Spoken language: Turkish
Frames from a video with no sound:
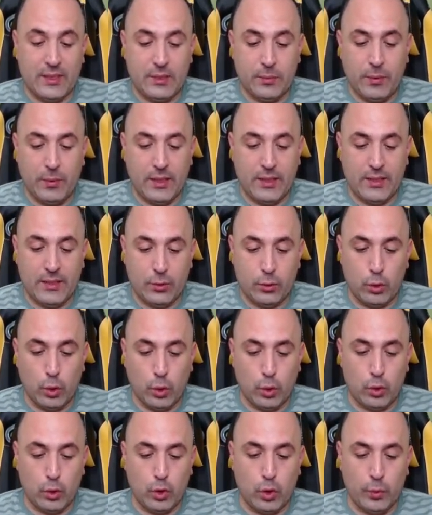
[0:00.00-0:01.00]
Di Maria'dan
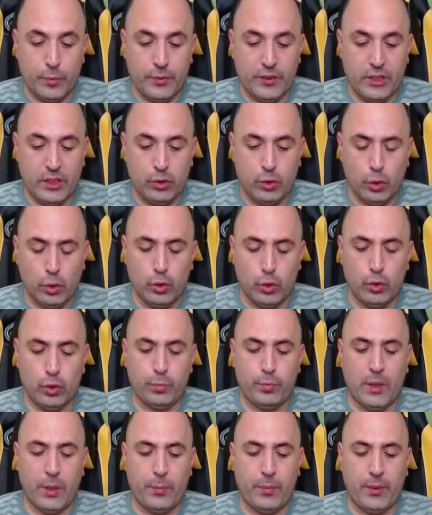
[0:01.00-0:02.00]
söktük topu. İkinci
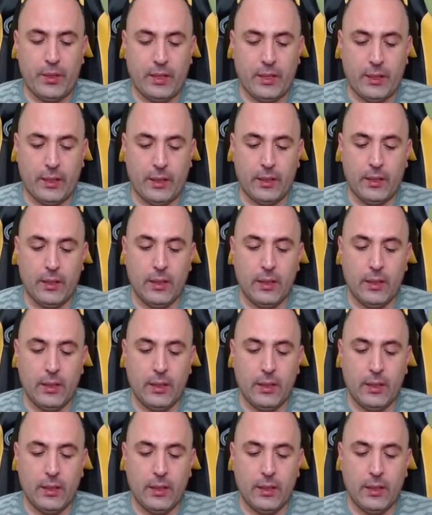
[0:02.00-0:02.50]
oyuncu Pepe.